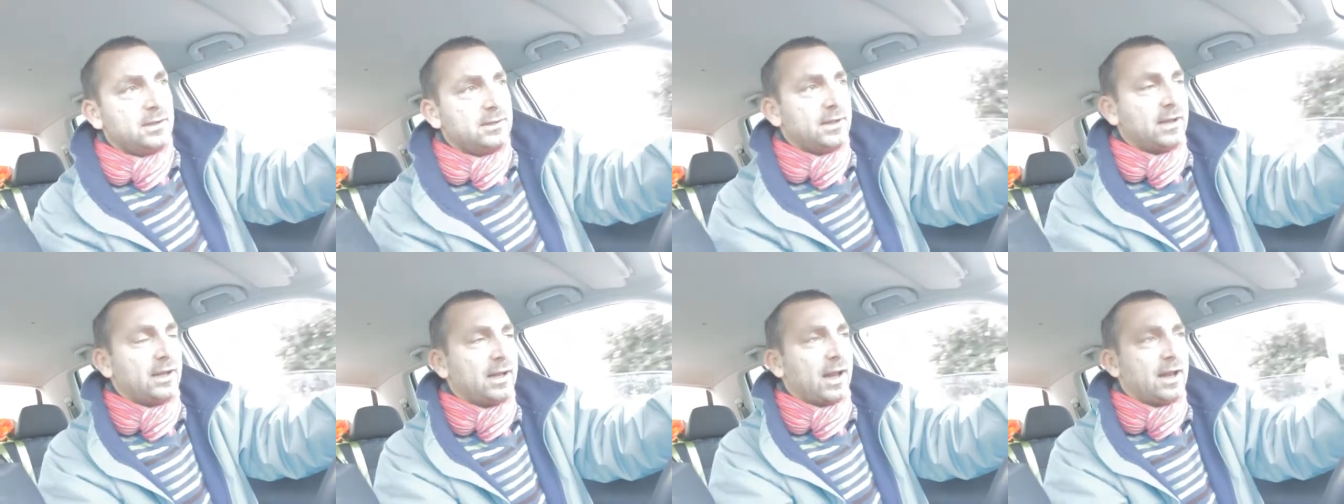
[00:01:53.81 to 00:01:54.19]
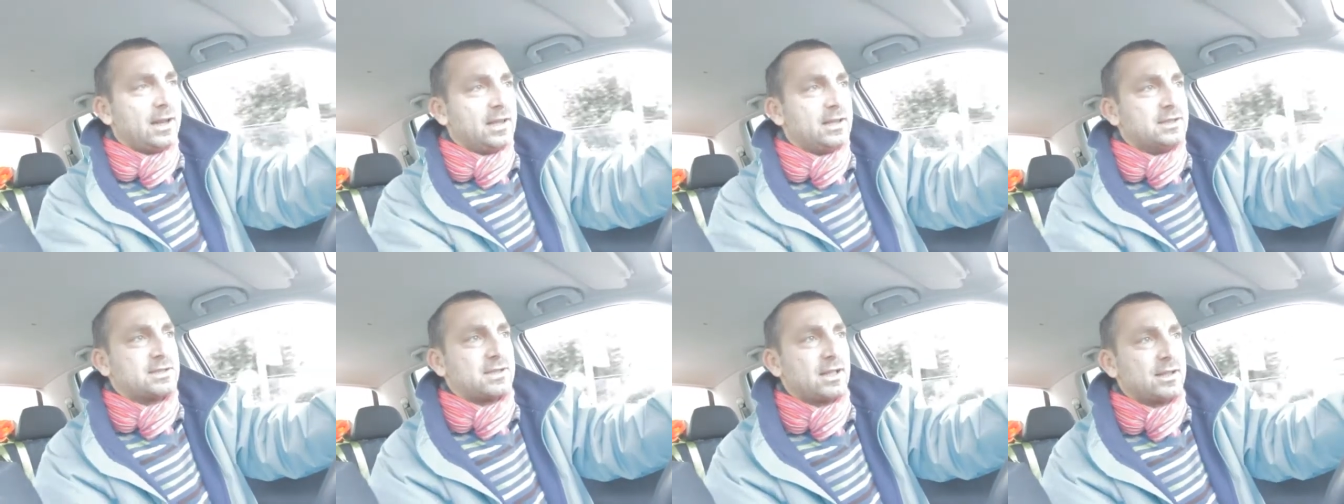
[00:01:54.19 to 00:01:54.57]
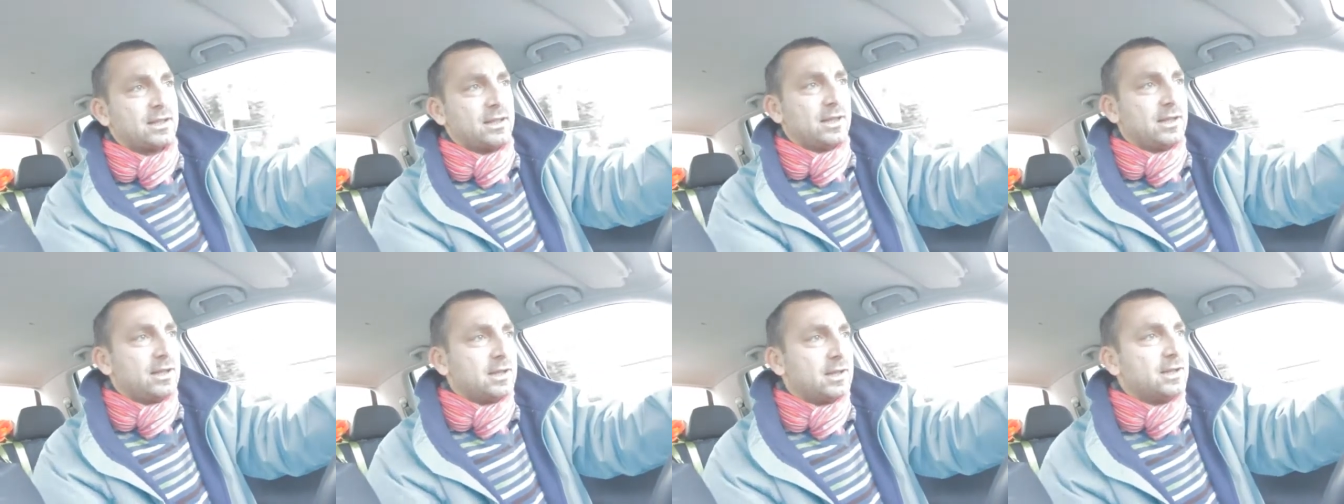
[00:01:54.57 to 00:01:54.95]
nelle liste
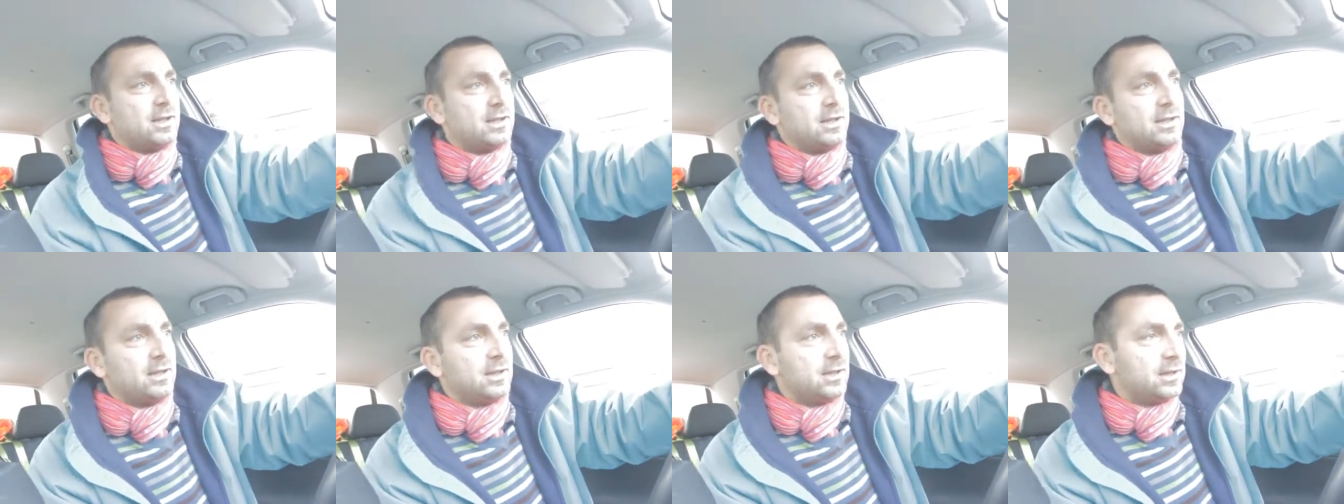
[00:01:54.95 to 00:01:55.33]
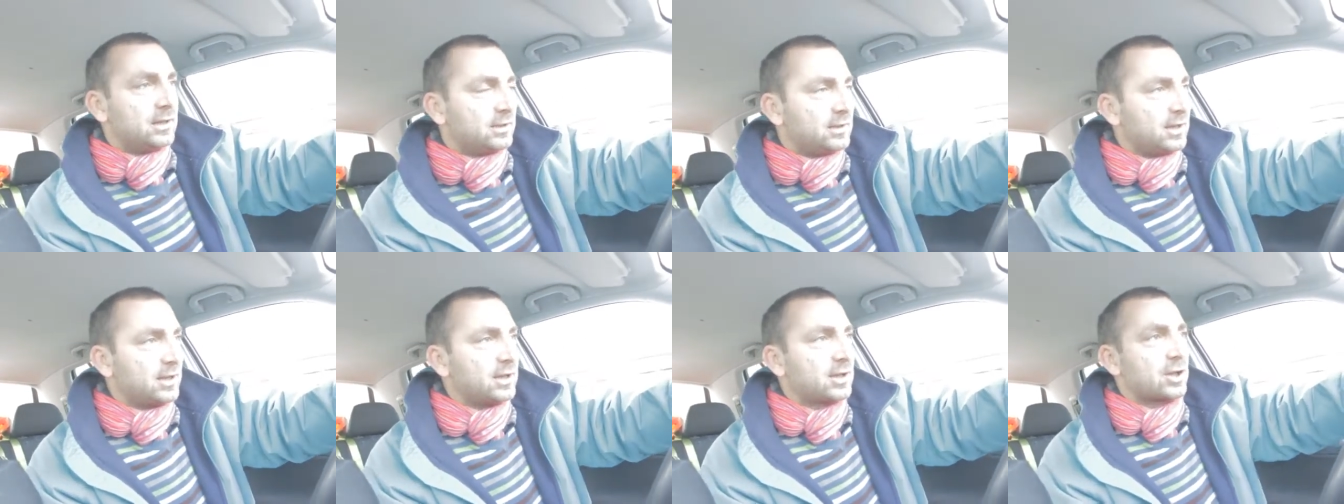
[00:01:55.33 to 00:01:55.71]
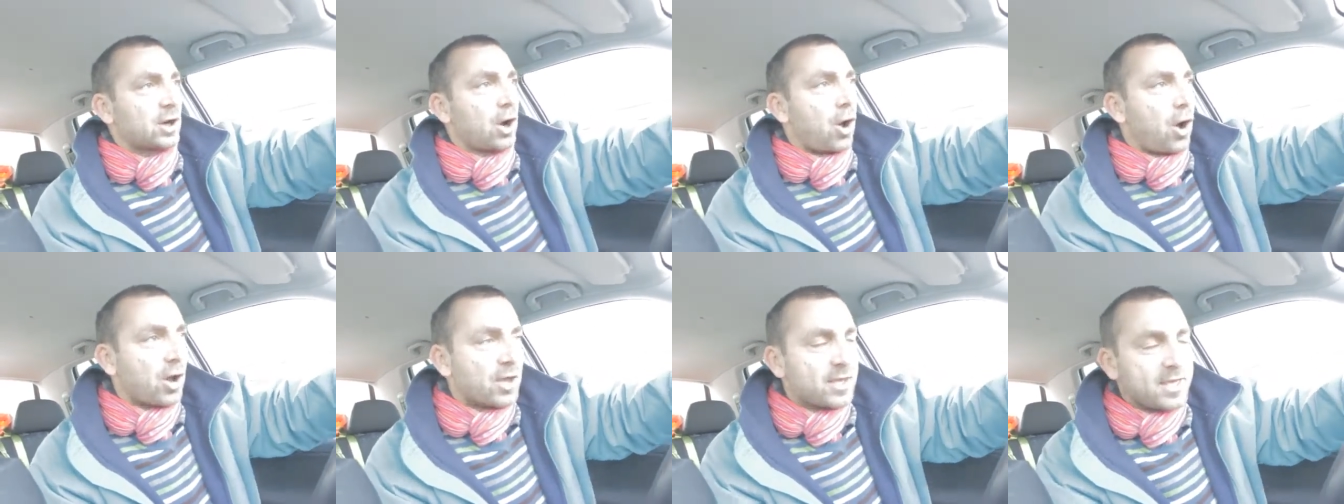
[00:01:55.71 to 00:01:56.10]
di, di,
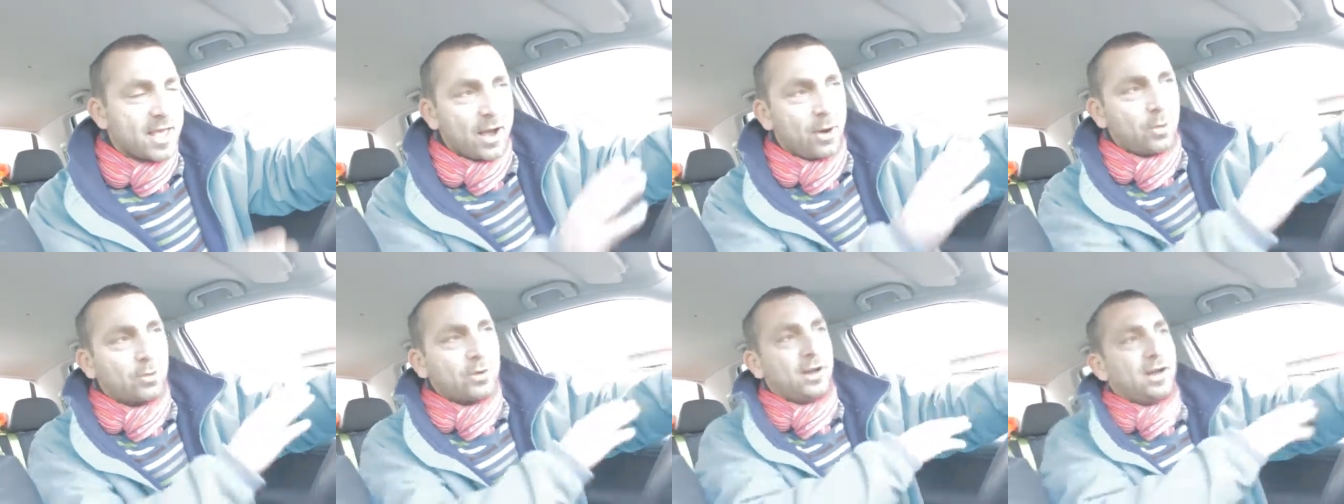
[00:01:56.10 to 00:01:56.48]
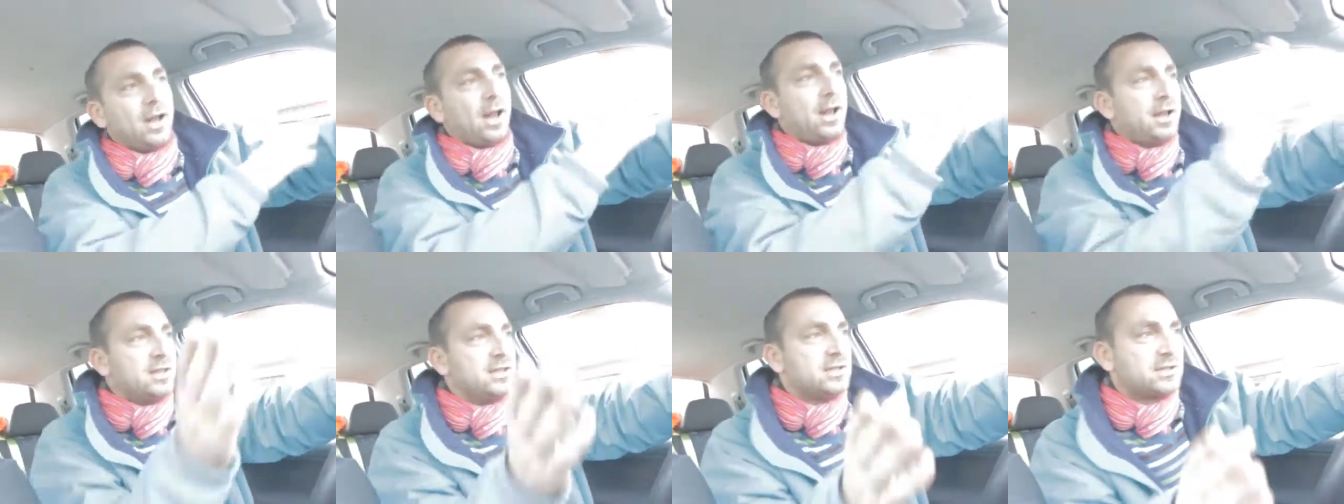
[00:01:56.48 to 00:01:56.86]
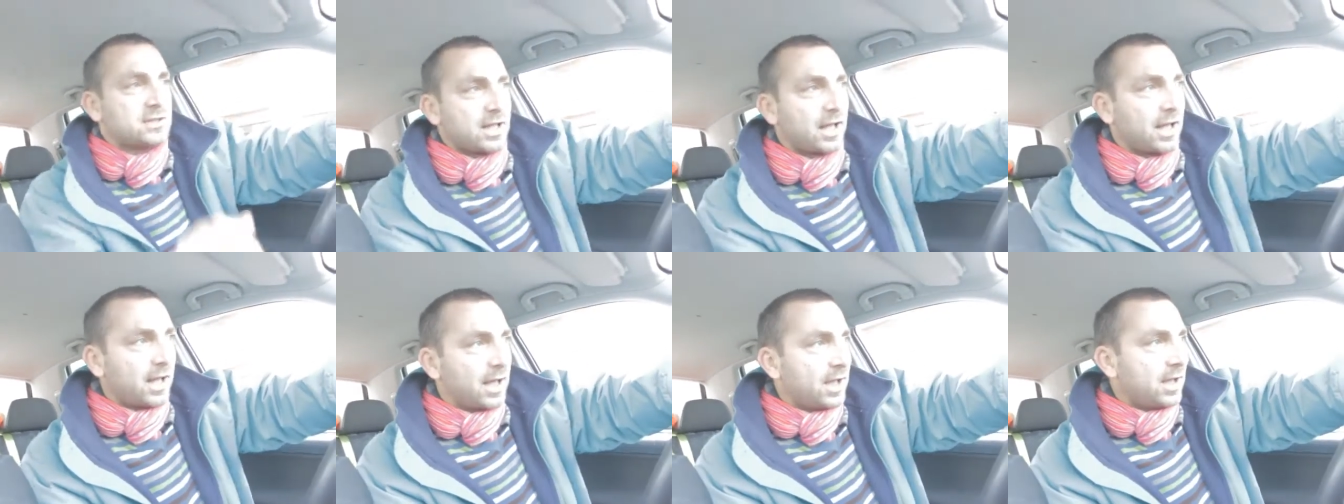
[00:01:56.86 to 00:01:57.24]
Ingroia o nelle
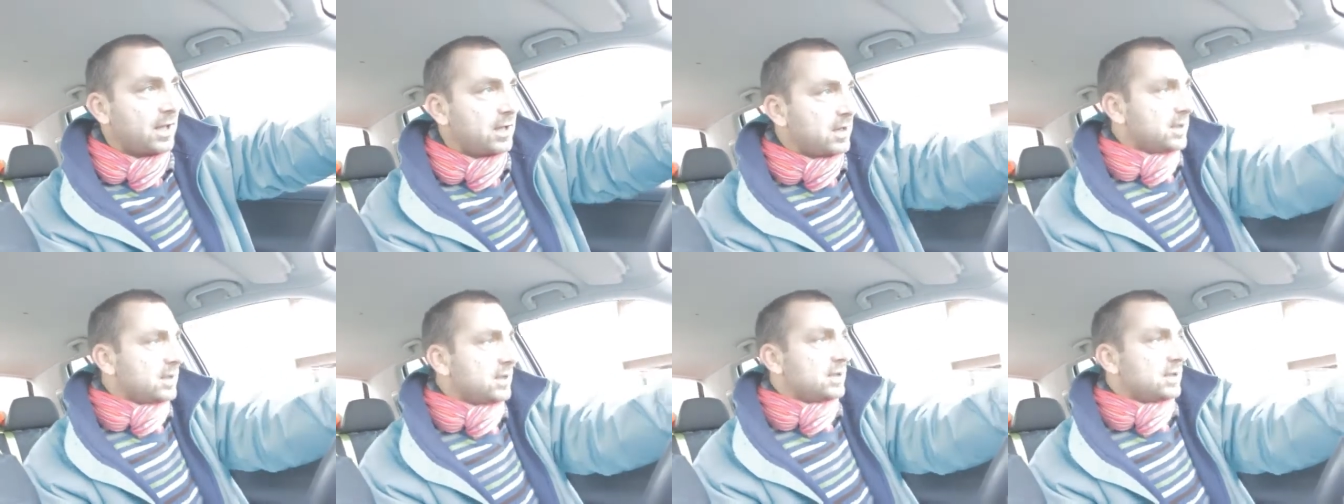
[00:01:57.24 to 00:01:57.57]
liste